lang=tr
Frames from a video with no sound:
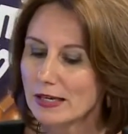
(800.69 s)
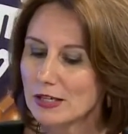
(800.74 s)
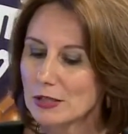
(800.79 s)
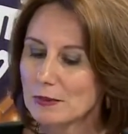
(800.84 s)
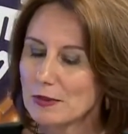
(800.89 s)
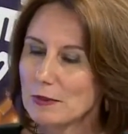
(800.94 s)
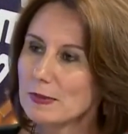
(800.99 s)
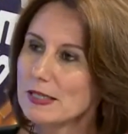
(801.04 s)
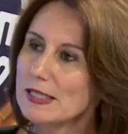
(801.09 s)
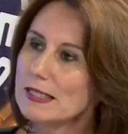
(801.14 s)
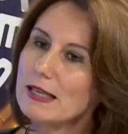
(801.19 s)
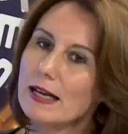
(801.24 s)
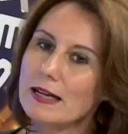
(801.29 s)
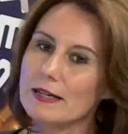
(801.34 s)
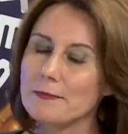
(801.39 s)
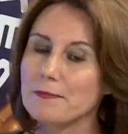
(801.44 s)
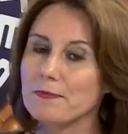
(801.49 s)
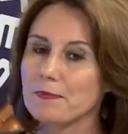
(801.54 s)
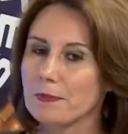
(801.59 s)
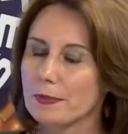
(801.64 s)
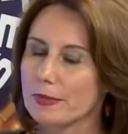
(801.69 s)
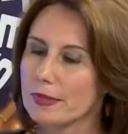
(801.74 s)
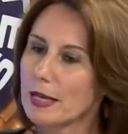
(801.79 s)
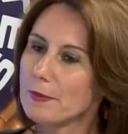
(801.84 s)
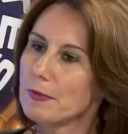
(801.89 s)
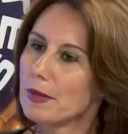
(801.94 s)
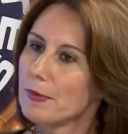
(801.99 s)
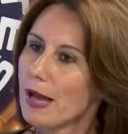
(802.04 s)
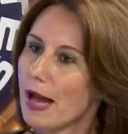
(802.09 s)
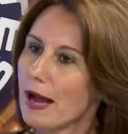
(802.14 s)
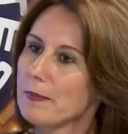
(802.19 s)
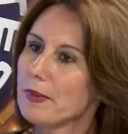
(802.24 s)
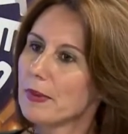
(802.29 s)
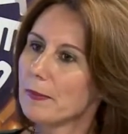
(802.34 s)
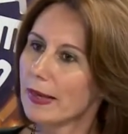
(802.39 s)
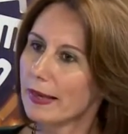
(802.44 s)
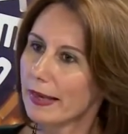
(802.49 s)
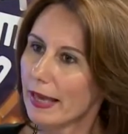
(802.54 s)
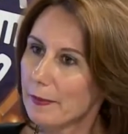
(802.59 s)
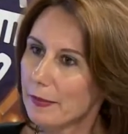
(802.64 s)
Şimdi bizler Tamam her
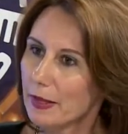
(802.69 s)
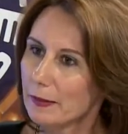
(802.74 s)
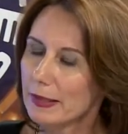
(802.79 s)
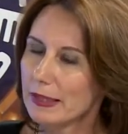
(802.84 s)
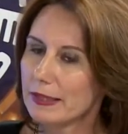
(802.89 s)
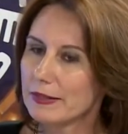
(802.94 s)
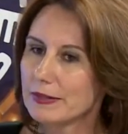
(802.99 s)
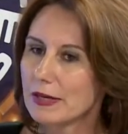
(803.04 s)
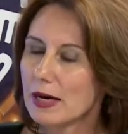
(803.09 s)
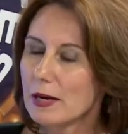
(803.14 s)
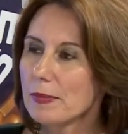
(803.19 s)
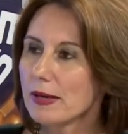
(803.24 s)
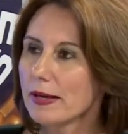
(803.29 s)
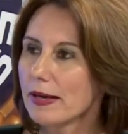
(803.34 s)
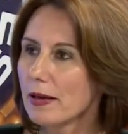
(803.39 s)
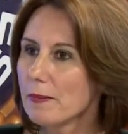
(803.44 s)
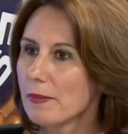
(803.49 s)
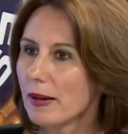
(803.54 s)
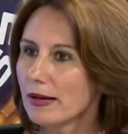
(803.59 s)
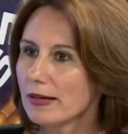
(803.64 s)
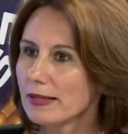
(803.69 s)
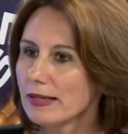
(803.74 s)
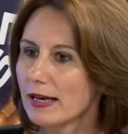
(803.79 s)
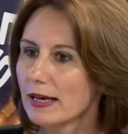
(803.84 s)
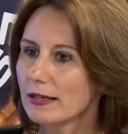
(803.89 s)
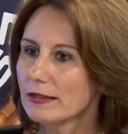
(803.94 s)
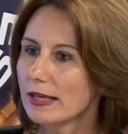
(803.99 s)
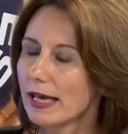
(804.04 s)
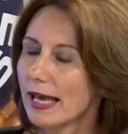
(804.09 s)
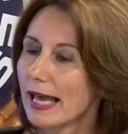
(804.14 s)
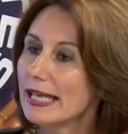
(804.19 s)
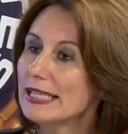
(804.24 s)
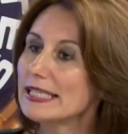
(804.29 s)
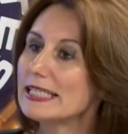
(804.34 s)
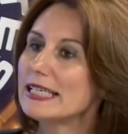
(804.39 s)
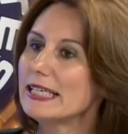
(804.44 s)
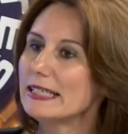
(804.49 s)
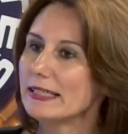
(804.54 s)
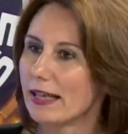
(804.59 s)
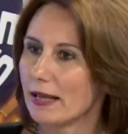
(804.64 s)
bebek emebilir ama emerken
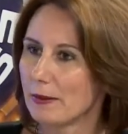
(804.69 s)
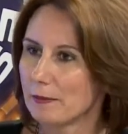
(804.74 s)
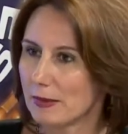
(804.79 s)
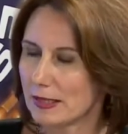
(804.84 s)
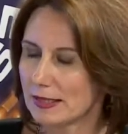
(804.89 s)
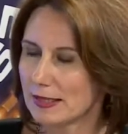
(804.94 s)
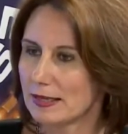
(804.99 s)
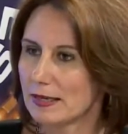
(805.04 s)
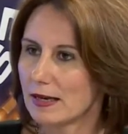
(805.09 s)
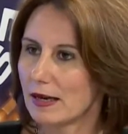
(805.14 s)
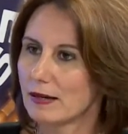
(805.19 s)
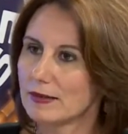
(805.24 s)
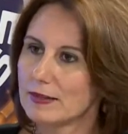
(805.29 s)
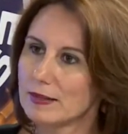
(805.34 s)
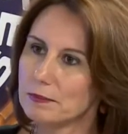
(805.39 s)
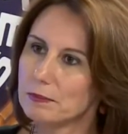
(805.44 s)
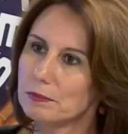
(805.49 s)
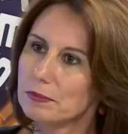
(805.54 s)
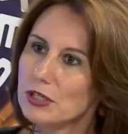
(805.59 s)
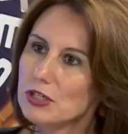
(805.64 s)
etkin emmesi lazım.